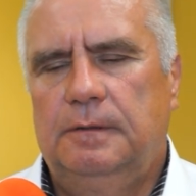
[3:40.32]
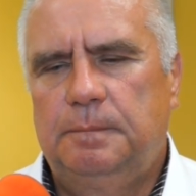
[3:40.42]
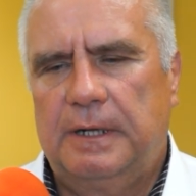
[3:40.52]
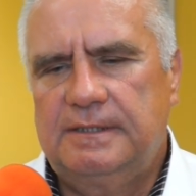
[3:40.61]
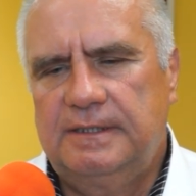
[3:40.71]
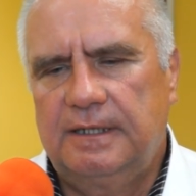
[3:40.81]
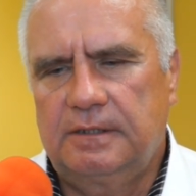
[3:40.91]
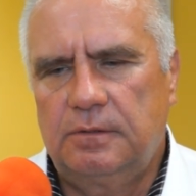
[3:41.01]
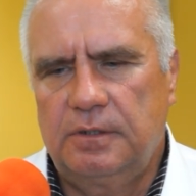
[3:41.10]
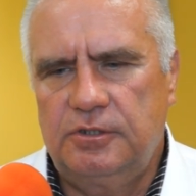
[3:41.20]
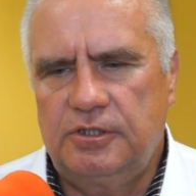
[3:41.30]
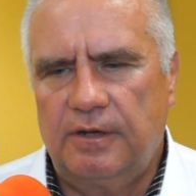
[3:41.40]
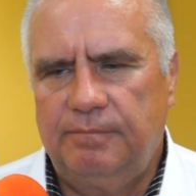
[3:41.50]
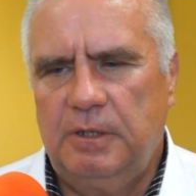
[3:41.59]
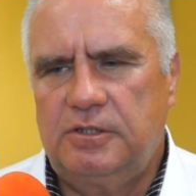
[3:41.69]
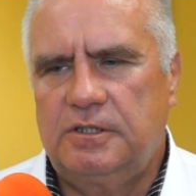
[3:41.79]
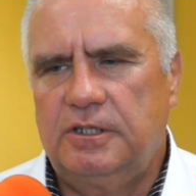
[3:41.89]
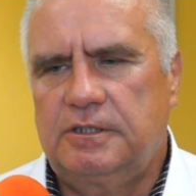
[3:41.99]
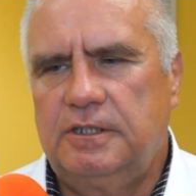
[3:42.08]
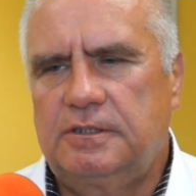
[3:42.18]
prezydent, który dzisiaj w
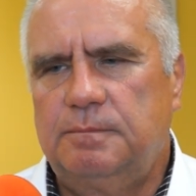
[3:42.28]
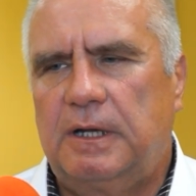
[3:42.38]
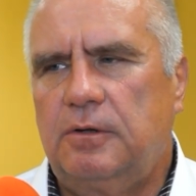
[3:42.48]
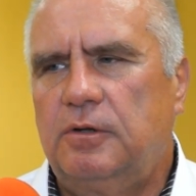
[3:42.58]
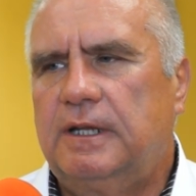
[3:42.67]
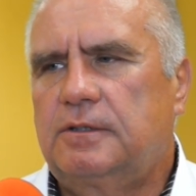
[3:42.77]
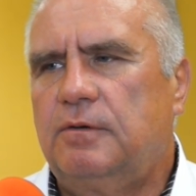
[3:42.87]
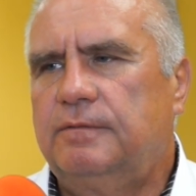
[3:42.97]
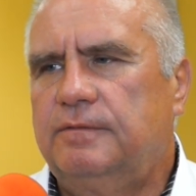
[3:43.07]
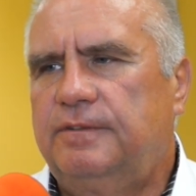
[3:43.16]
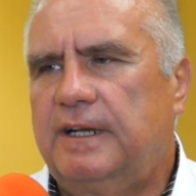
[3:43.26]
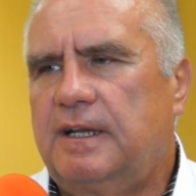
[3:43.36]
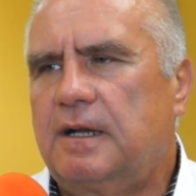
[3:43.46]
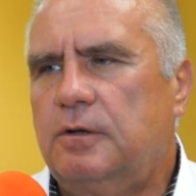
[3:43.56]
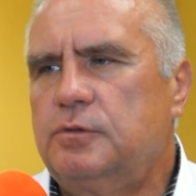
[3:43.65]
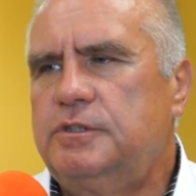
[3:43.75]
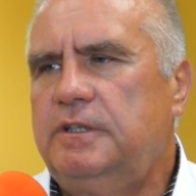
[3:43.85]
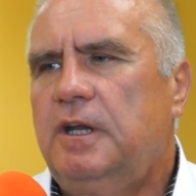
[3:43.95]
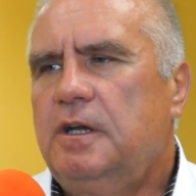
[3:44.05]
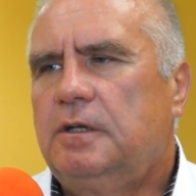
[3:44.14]
mieście jest, jest marionetką w rękach
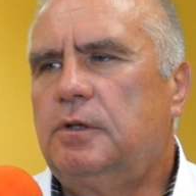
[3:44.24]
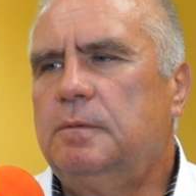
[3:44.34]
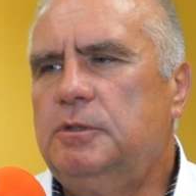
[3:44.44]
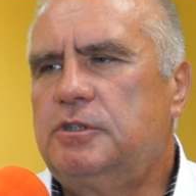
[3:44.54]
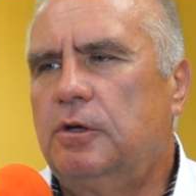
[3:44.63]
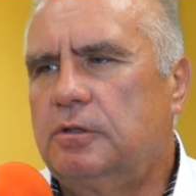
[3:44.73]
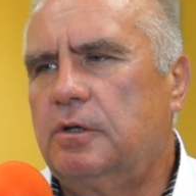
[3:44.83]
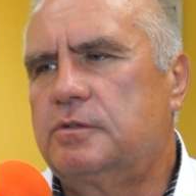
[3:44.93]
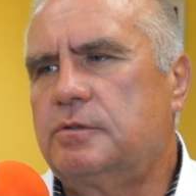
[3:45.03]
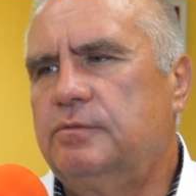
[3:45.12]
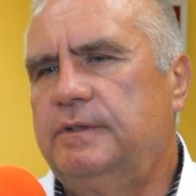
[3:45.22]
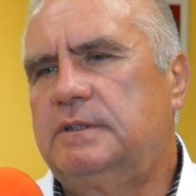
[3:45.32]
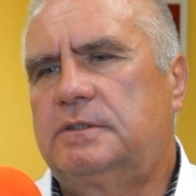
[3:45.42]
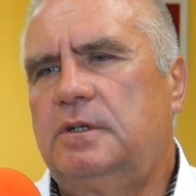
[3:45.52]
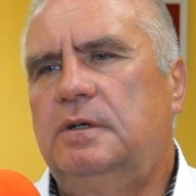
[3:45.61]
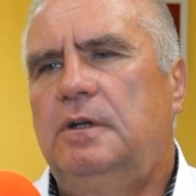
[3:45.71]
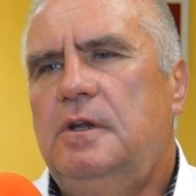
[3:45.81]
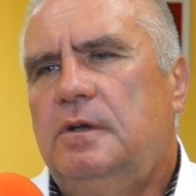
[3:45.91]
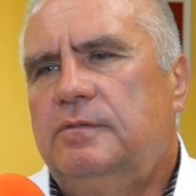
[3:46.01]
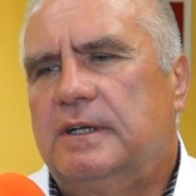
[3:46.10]
ludzi, którymi się otoczył. Więc to
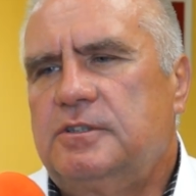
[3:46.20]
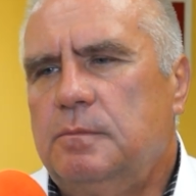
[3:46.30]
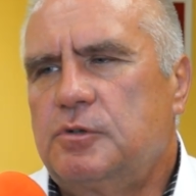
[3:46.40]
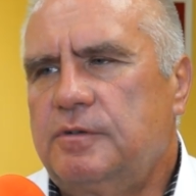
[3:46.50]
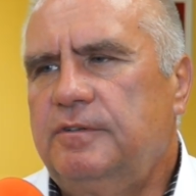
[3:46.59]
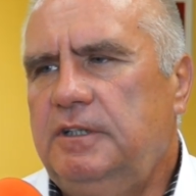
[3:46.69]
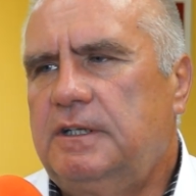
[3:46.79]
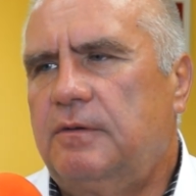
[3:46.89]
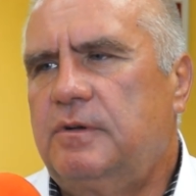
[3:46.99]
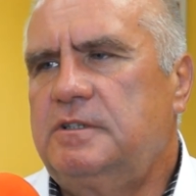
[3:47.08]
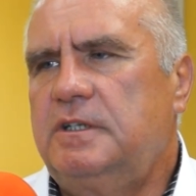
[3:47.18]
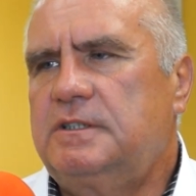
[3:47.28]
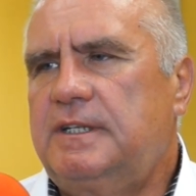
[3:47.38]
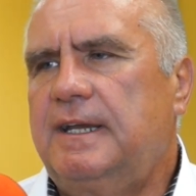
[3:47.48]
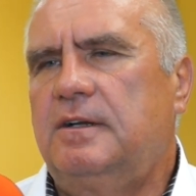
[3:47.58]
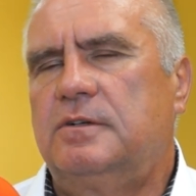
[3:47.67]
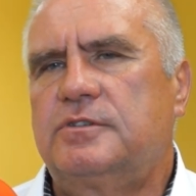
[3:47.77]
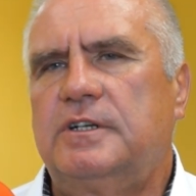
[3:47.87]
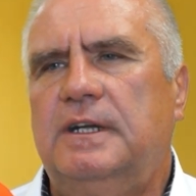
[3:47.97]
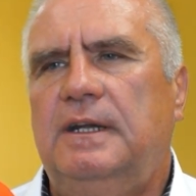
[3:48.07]
właśnie może wynika właśnie z tego,
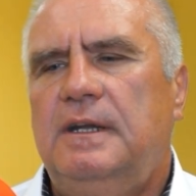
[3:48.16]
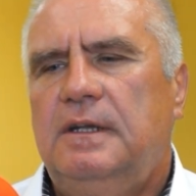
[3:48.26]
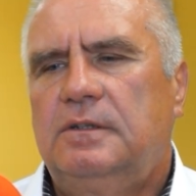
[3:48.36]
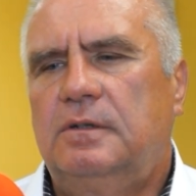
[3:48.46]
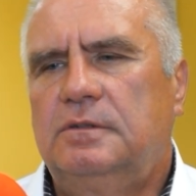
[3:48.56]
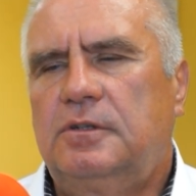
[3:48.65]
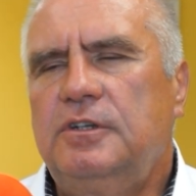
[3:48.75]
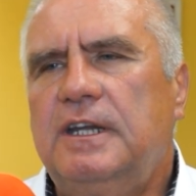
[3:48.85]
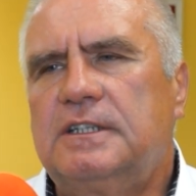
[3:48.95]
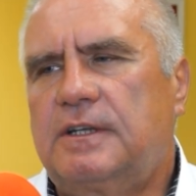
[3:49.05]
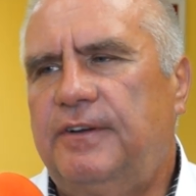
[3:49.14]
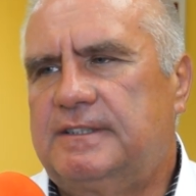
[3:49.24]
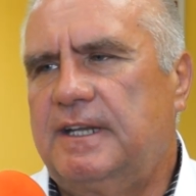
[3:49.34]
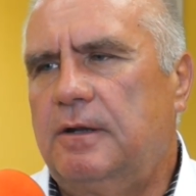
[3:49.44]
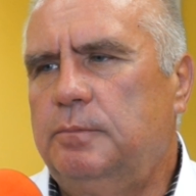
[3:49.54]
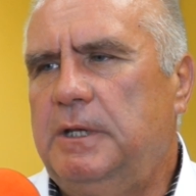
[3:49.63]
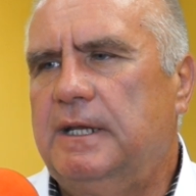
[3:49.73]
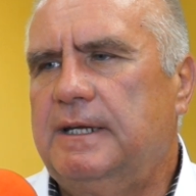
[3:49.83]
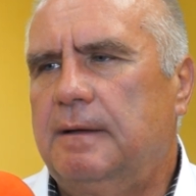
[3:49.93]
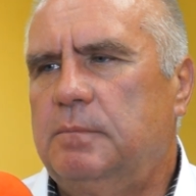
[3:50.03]
że to, to nie jest kwestia
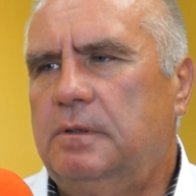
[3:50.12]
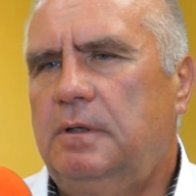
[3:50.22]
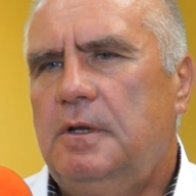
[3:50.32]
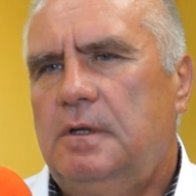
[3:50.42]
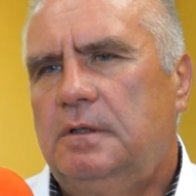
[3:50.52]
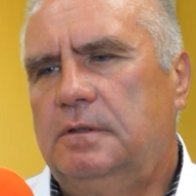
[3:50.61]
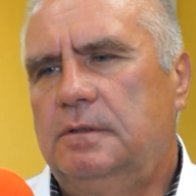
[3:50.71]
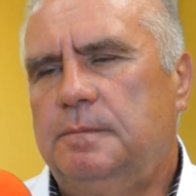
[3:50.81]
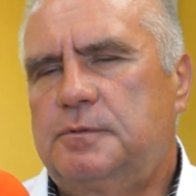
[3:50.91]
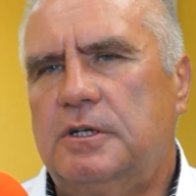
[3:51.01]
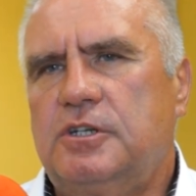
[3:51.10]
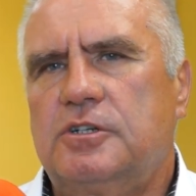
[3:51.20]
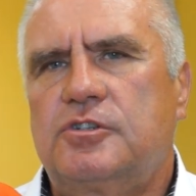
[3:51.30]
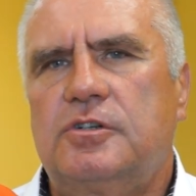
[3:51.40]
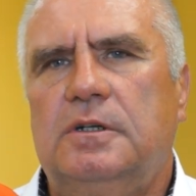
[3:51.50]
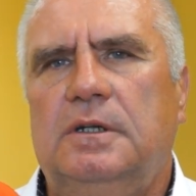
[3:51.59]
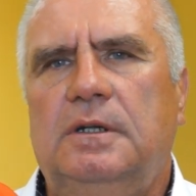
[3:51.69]
lubienia, bo e, przecież